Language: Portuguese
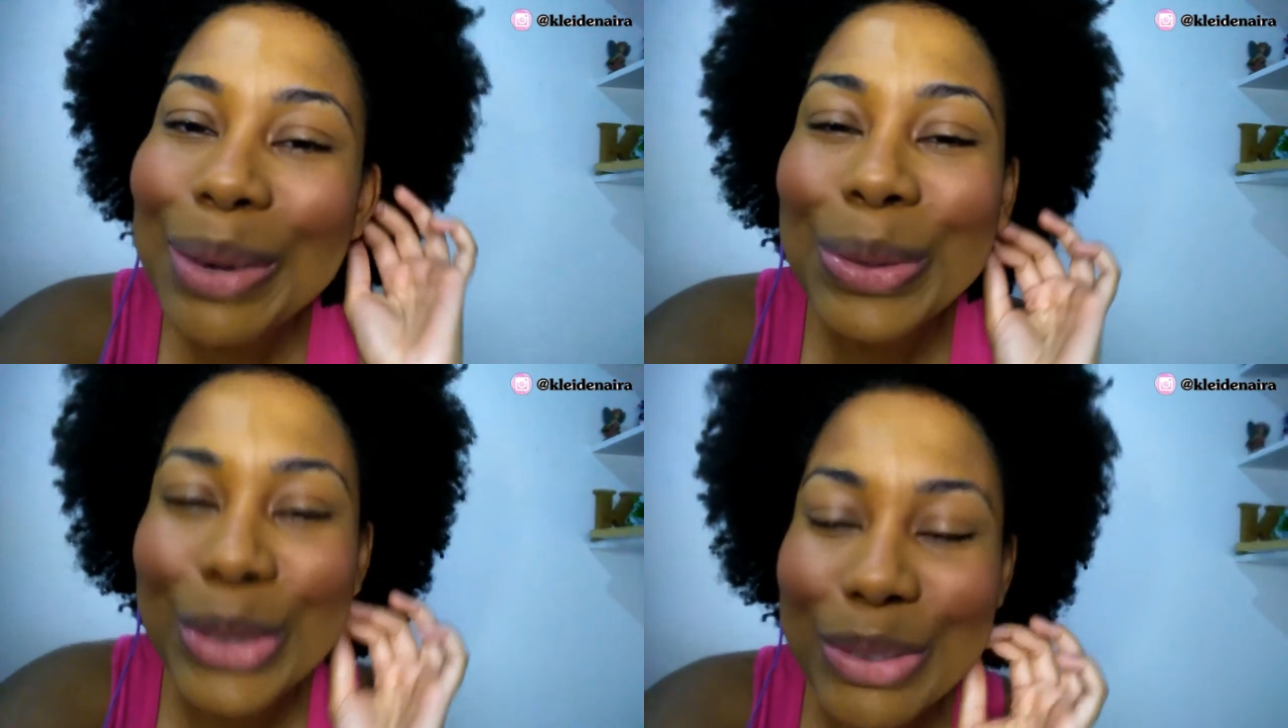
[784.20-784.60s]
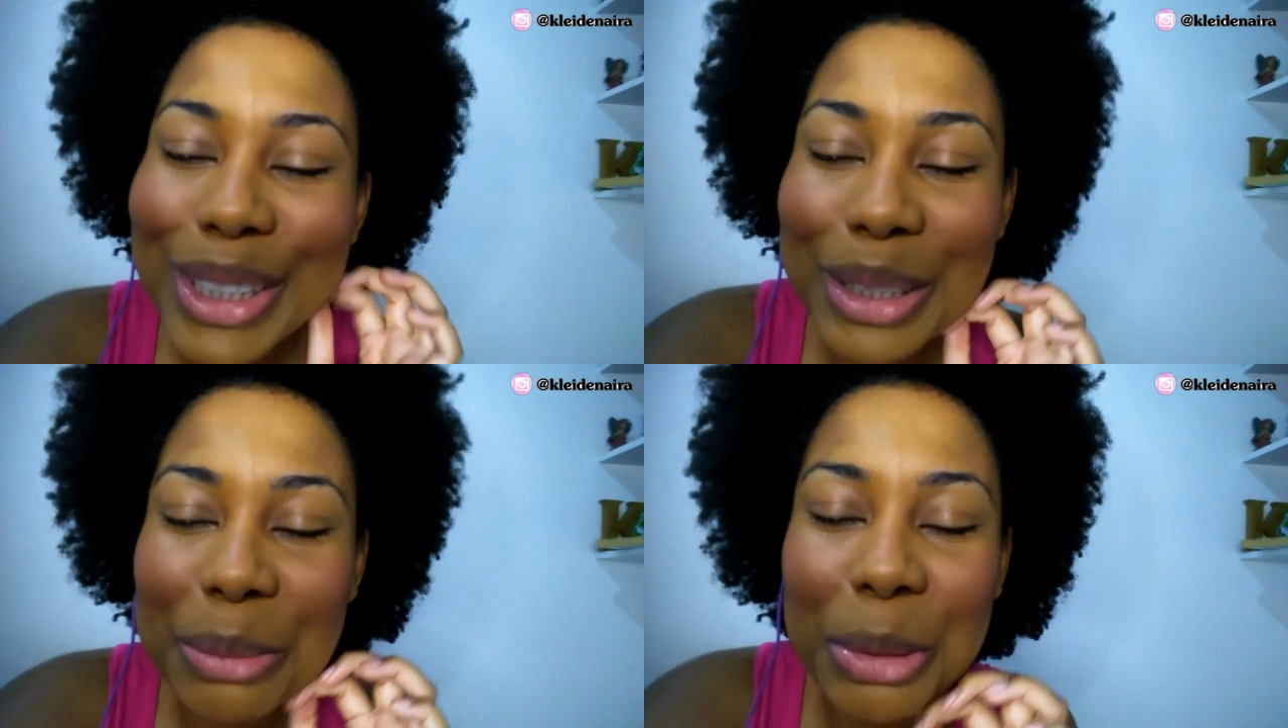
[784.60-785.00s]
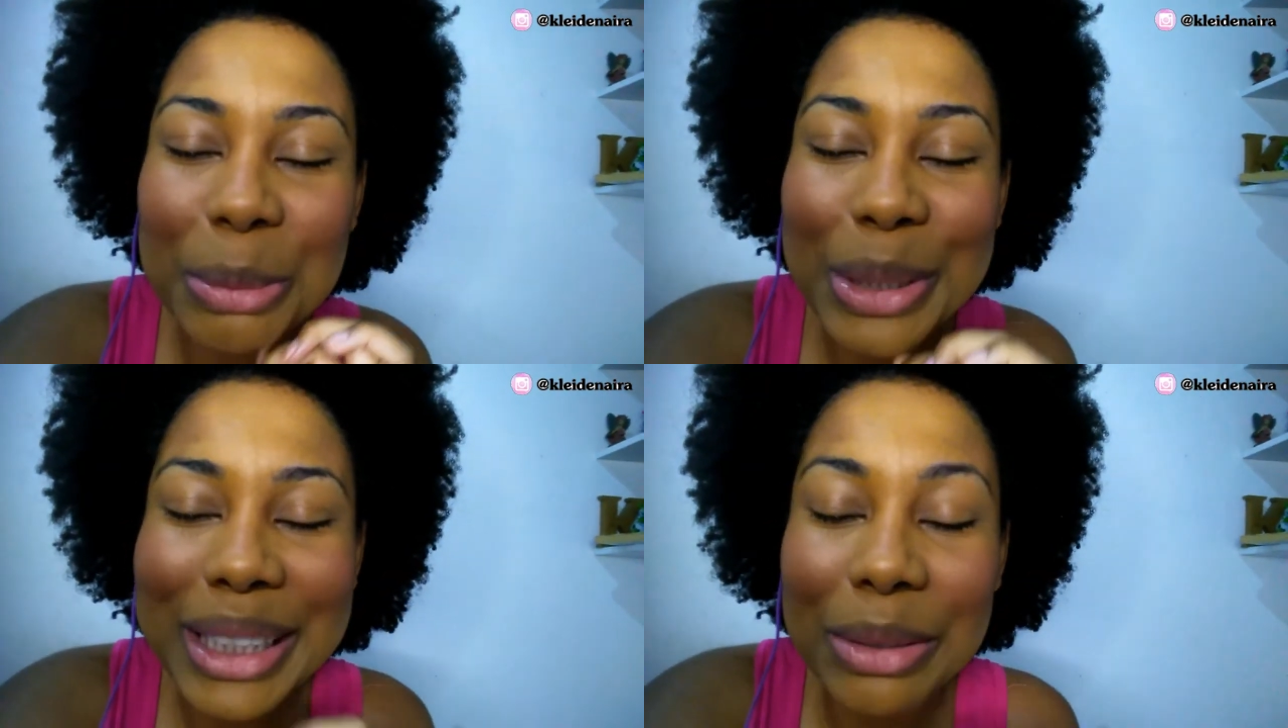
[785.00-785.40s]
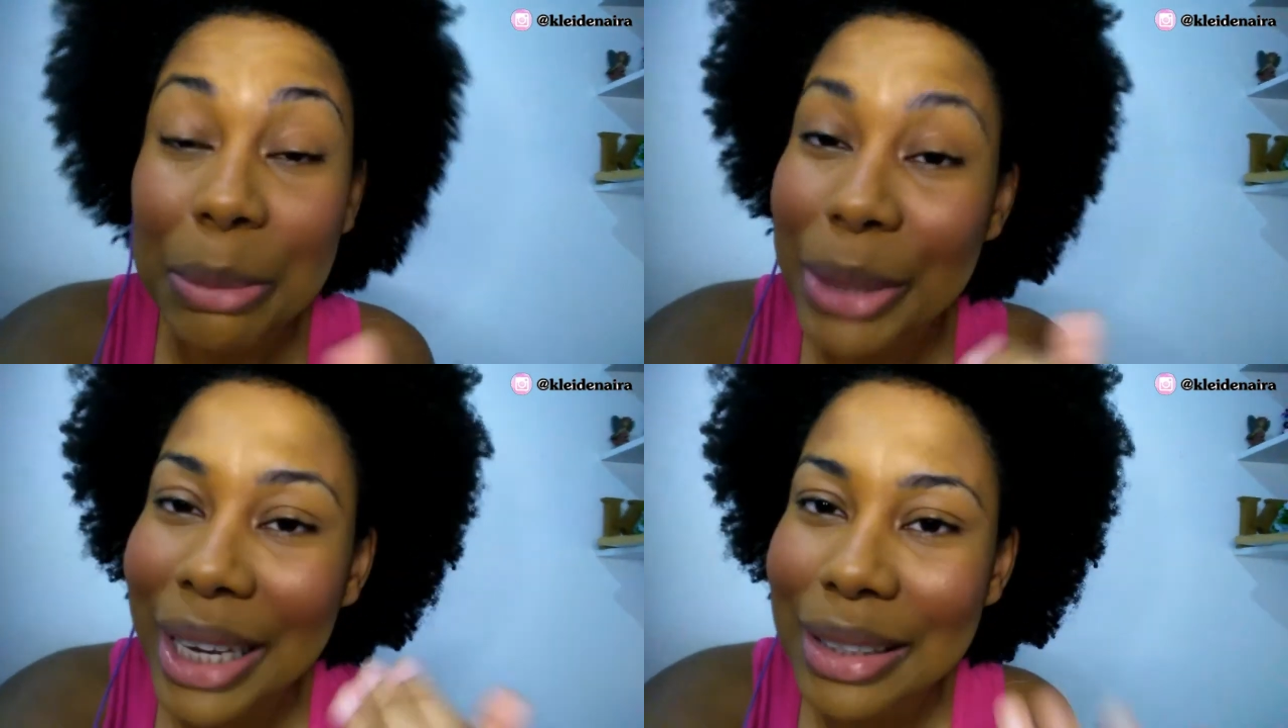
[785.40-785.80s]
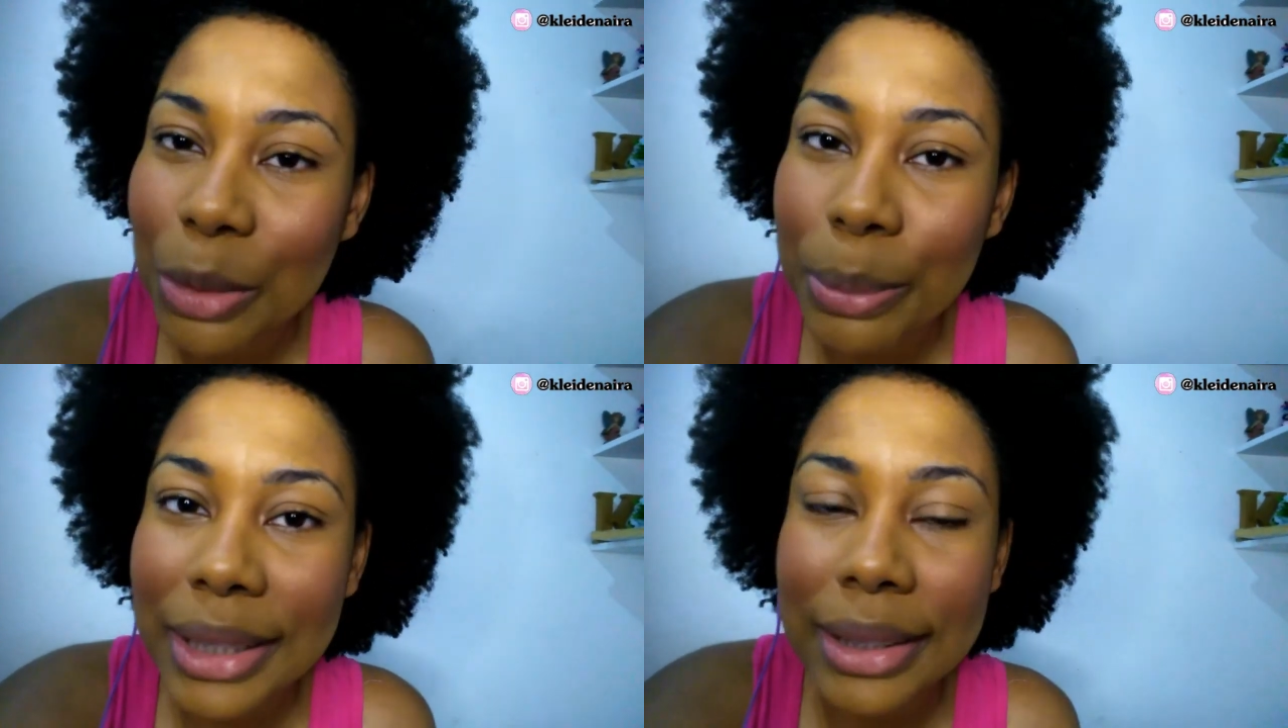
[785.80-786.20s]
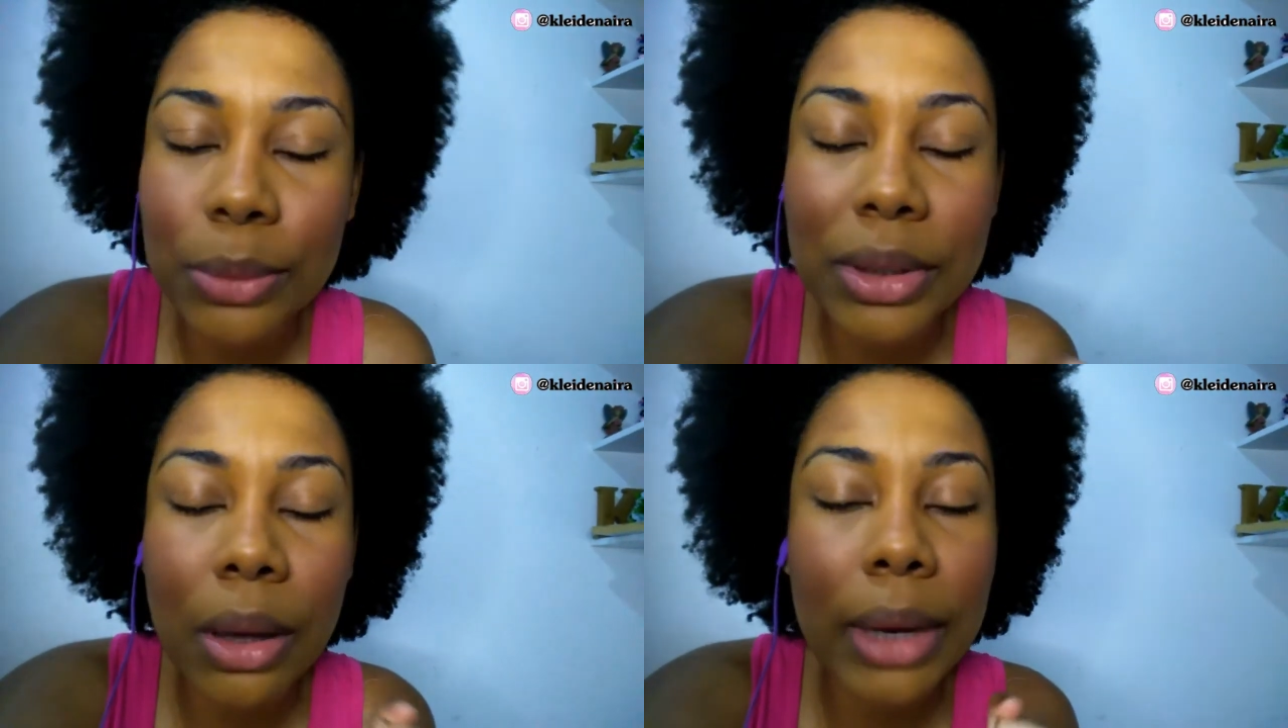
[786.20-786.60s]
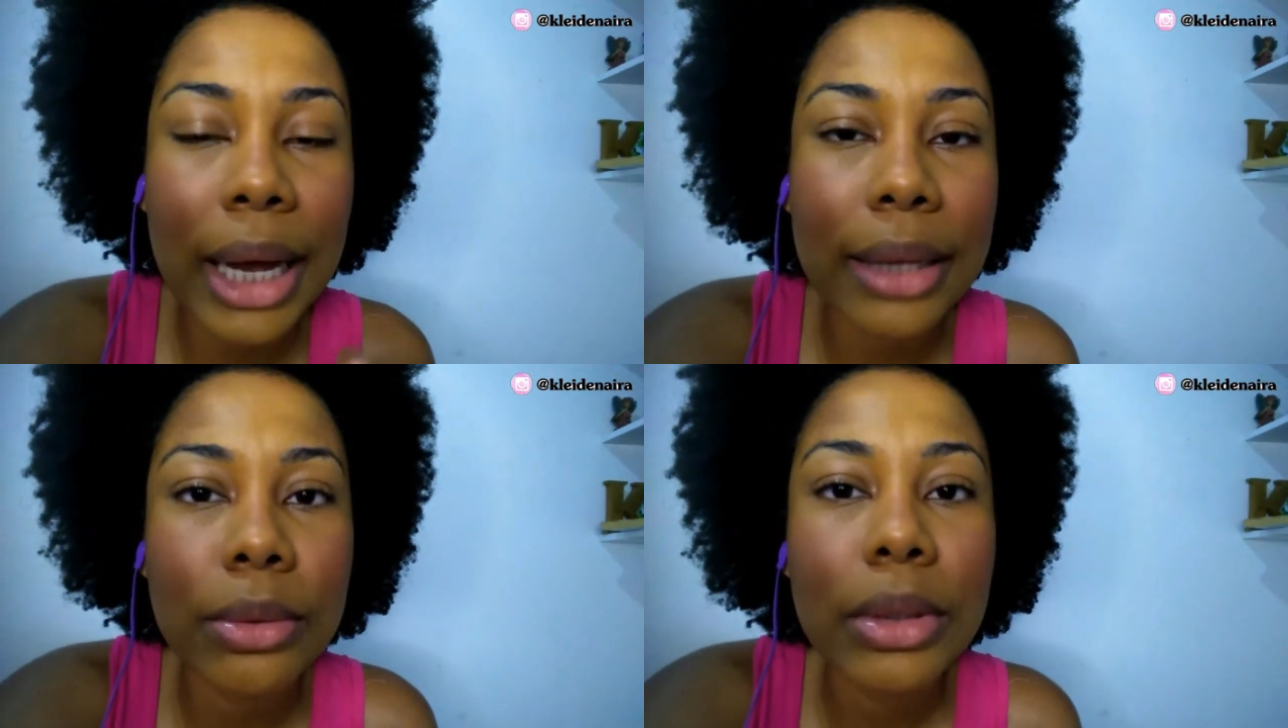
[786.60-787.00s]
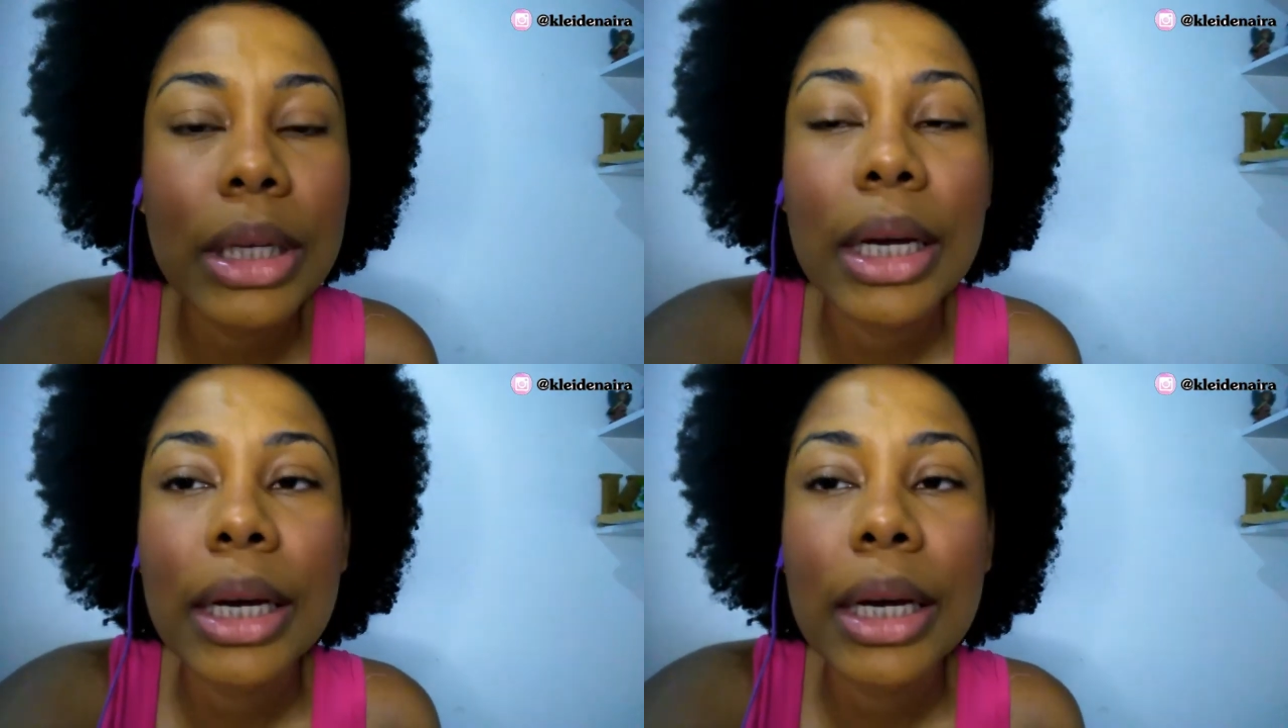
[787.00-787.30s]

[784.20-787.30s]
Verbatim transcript: quando tivesse na promoção, né, porque ela tem um precinho salgado,